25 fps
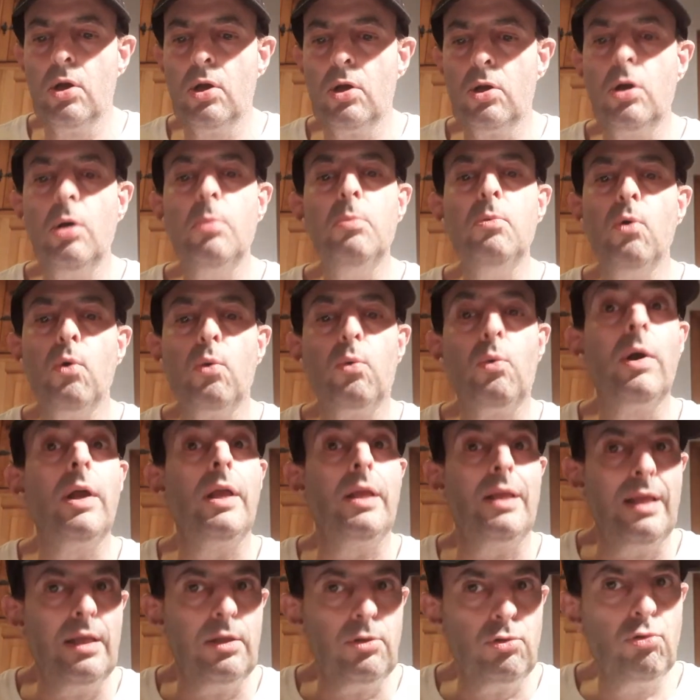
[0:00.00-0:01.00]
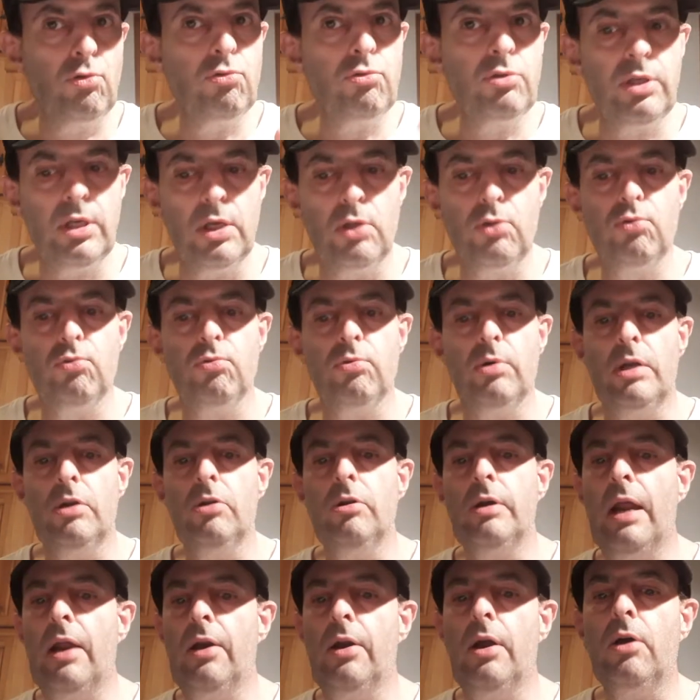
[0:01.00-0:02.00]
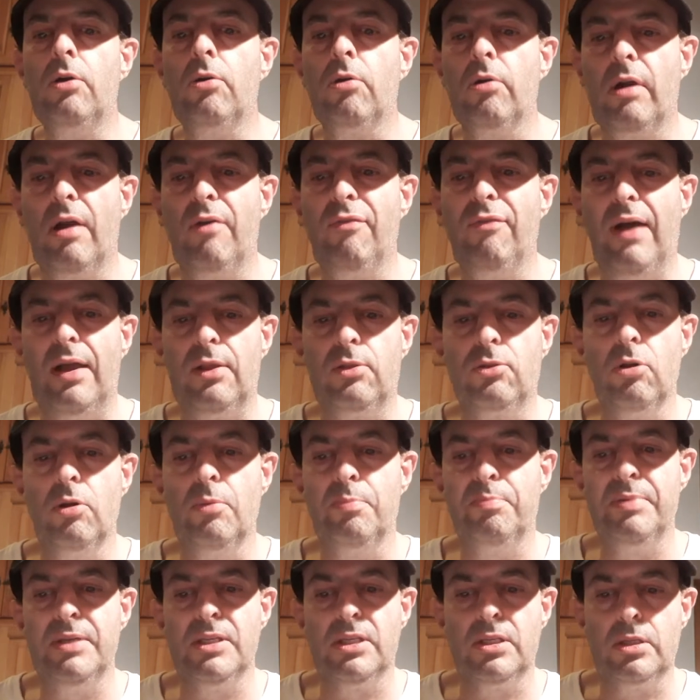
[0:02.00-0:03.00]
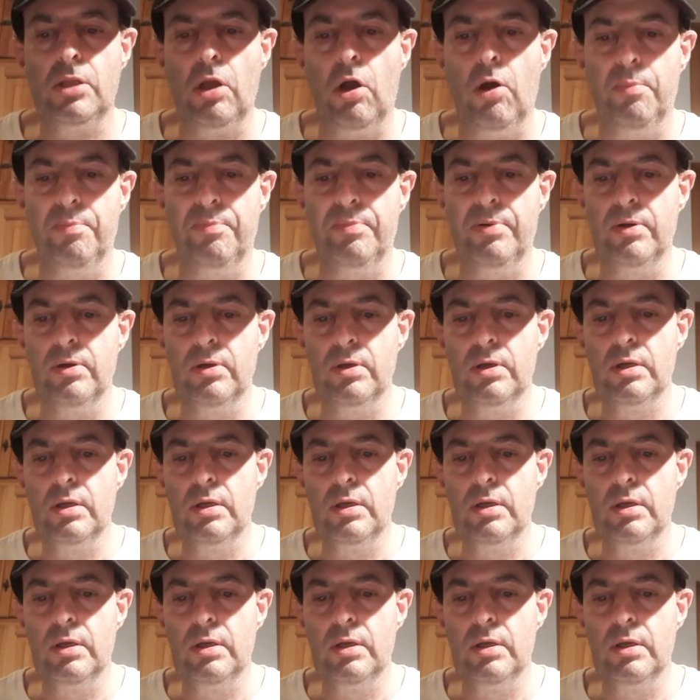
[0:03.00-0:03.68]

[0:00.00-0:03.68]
Comunque, tutti e due non hanno ancora fatto il pit stop